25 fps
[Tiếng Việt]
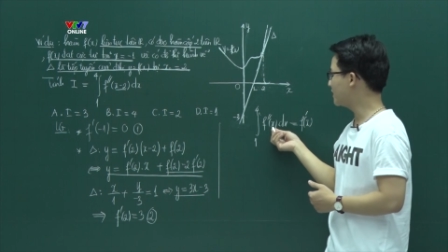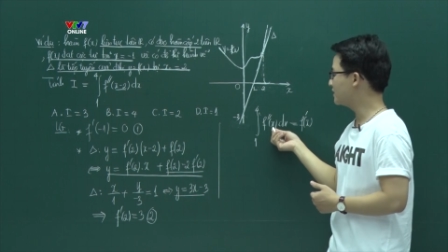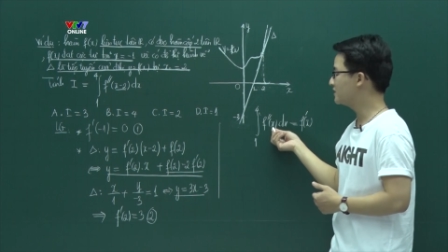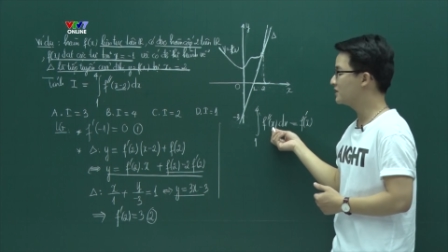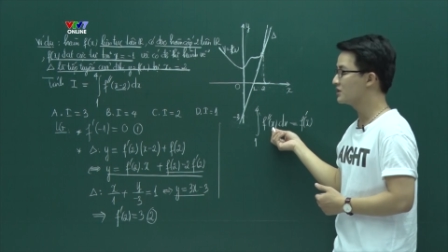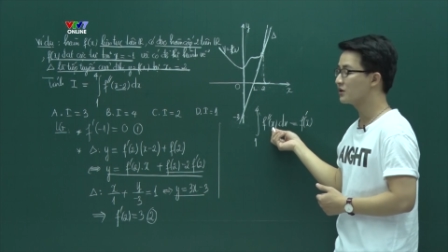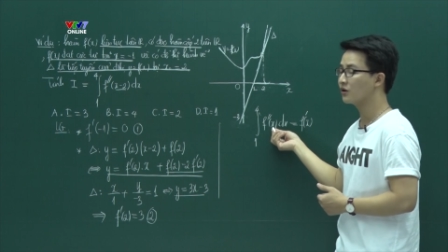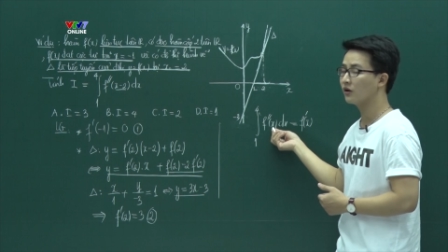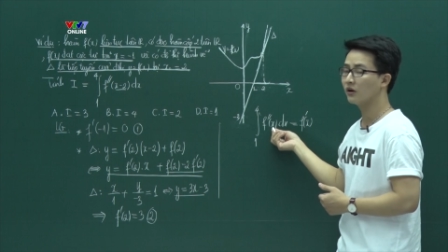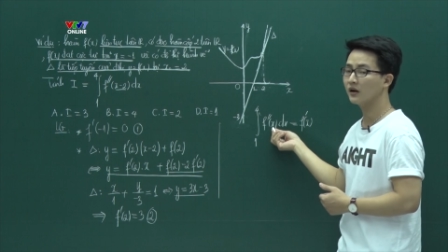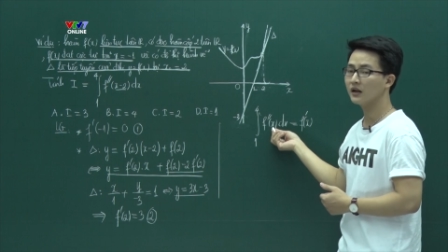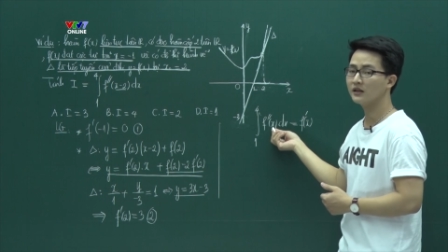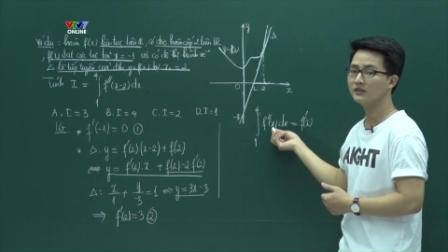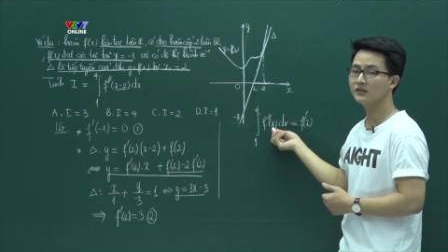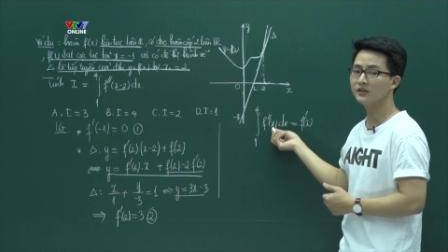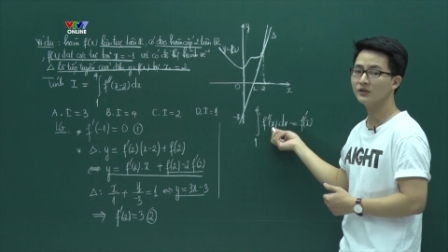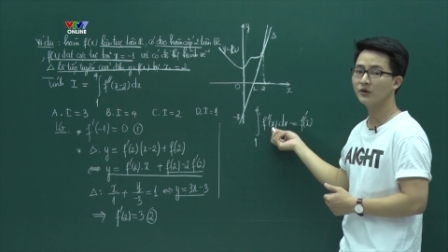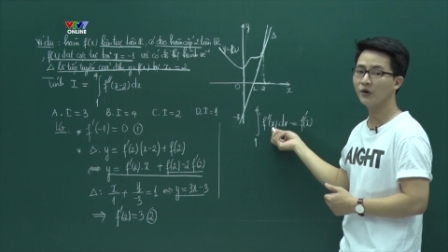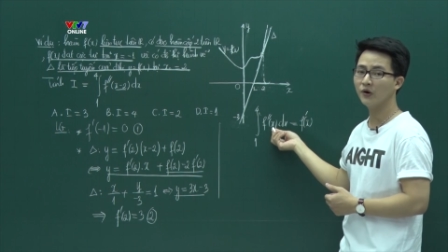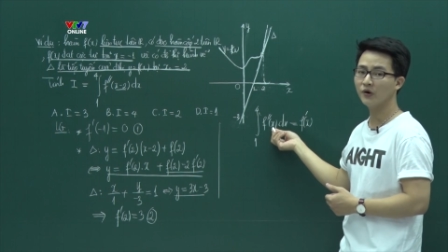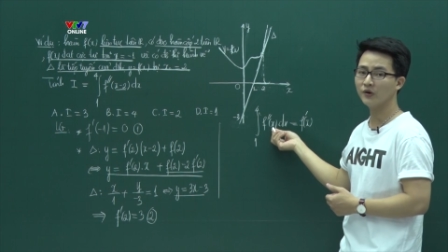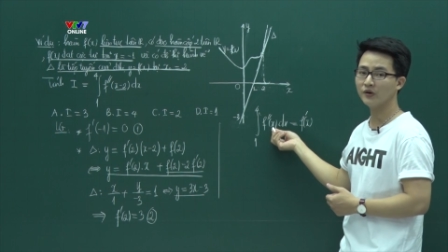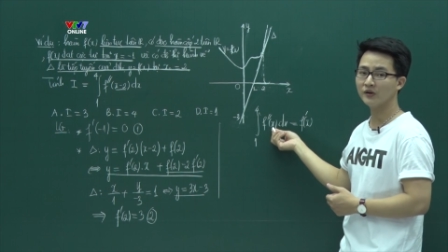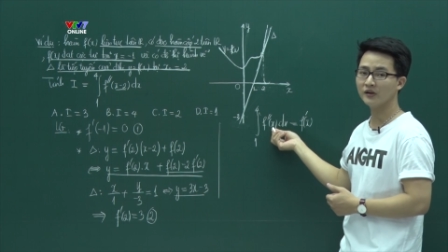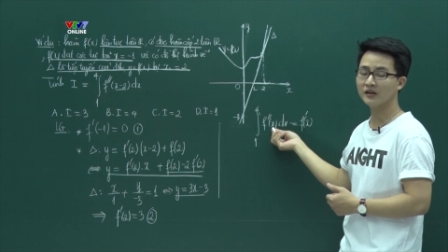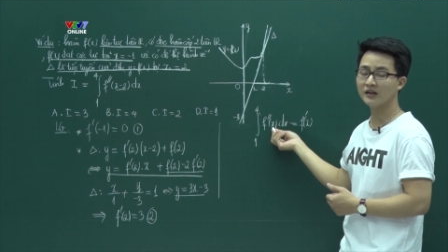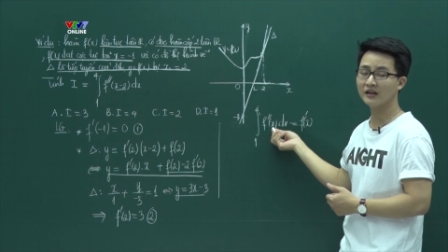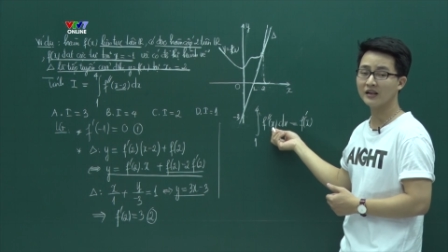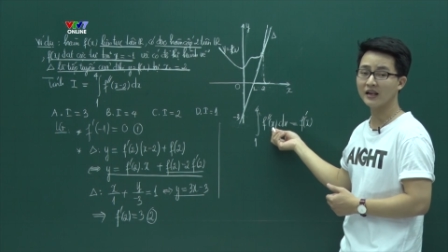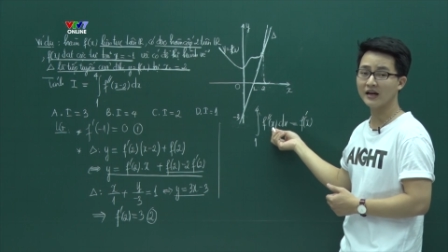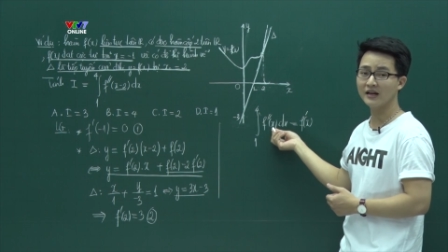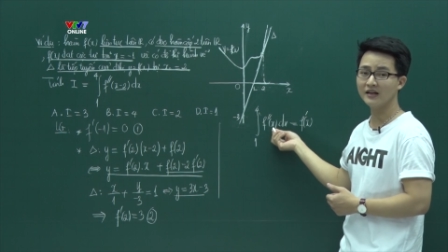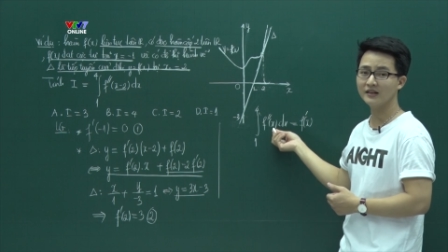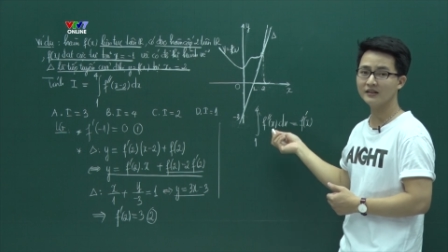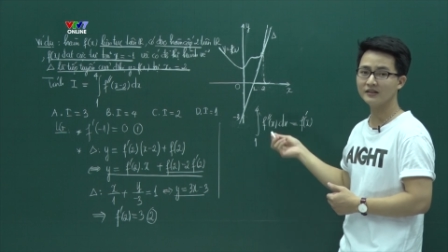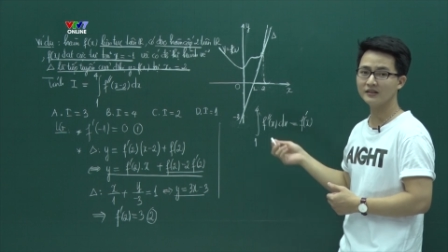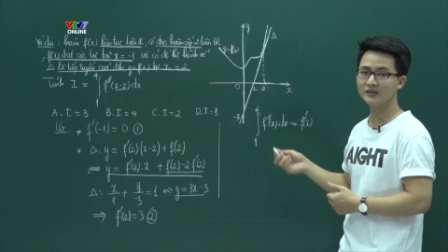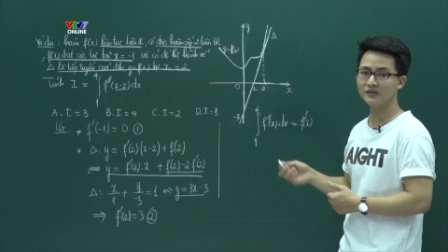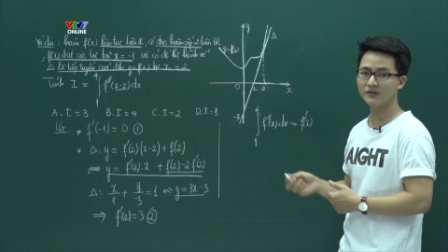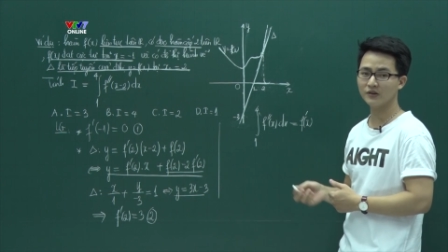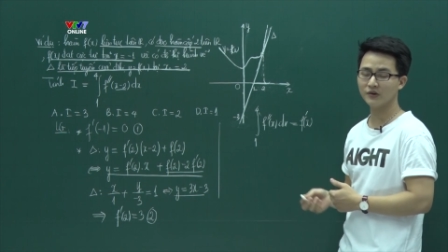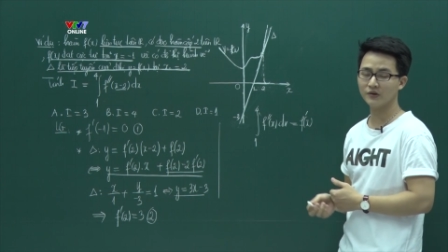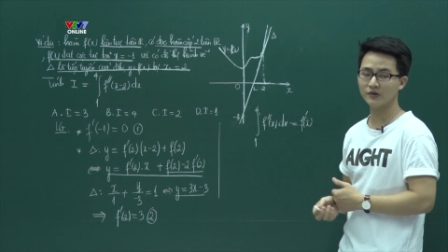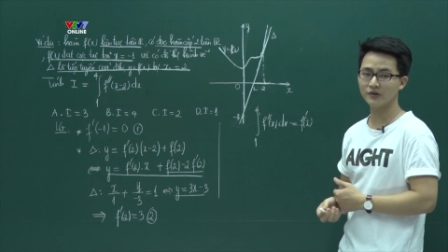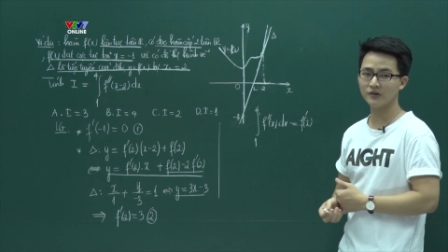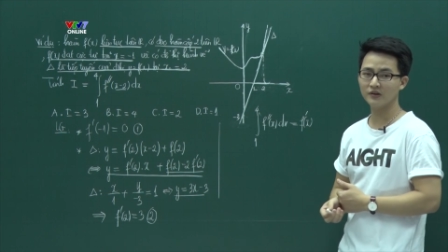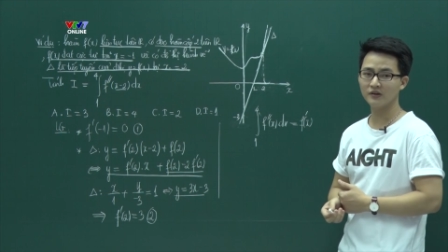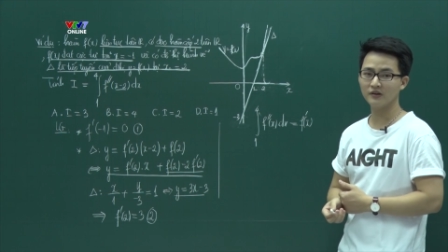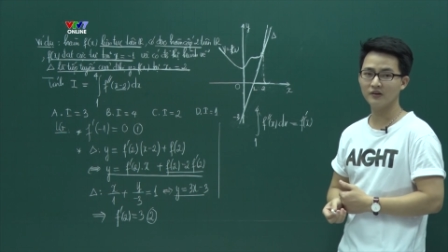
mình chỉ có là gì thôi là x thì thôi